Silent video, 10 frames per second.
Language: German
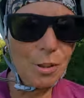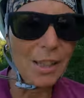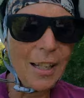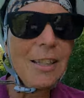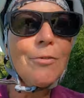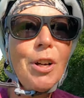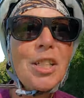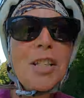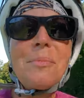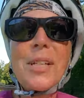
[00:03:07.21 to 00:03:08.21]
Auch die Enten
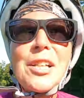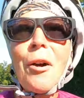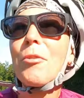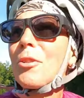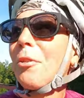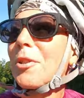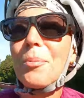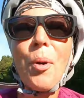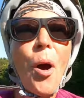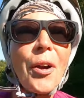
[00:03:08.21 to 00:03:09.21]
waren ziemlich laut
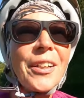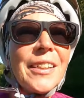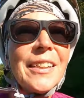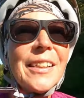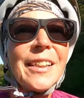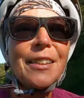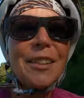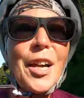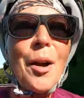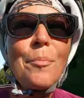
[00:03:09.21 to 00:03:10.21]
heute Morgen.
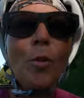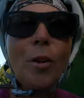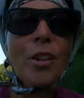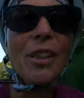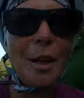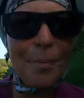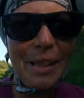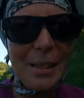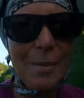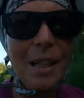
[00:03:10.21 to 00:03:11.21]
Die haben ordentlich
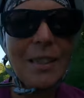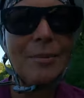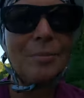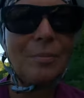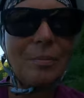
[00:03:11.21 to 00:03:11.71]
Rabatz gemacht.